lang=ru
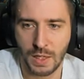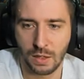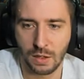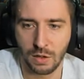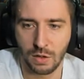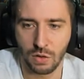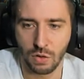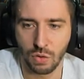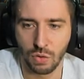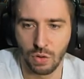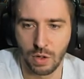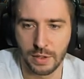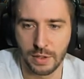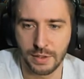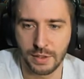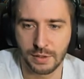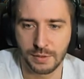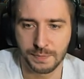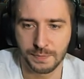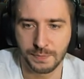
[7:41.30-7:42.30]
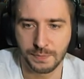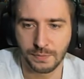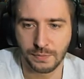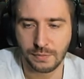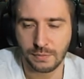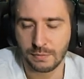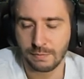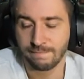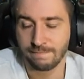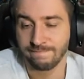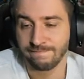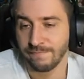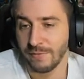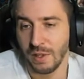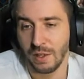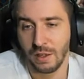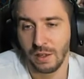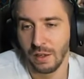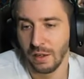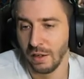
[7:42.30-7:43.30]
Ронин.
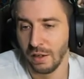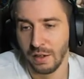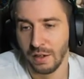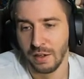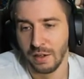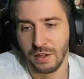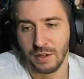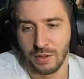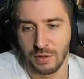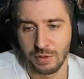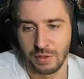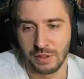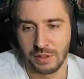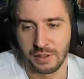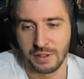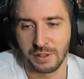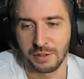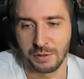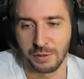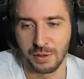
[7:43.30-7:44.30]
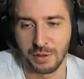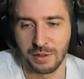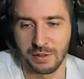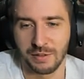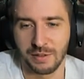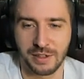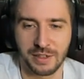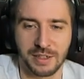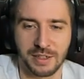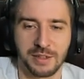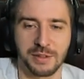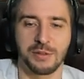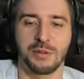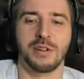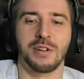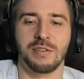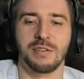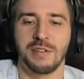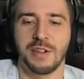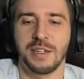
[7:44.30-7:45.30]
Ронин, которого,
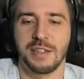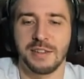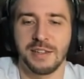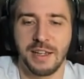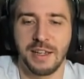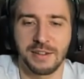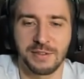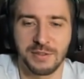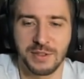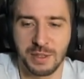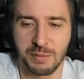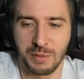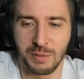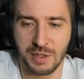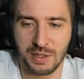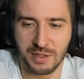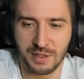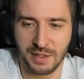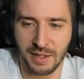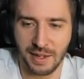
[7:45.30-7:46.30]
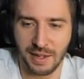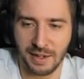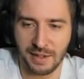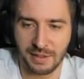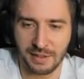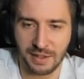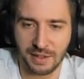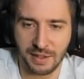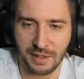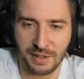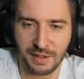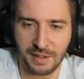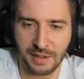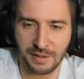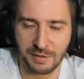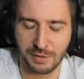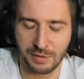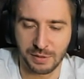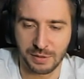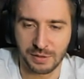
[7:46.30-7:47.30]
которого и так всем раздали на
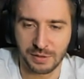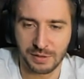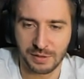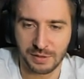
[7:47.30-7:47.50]
халяву.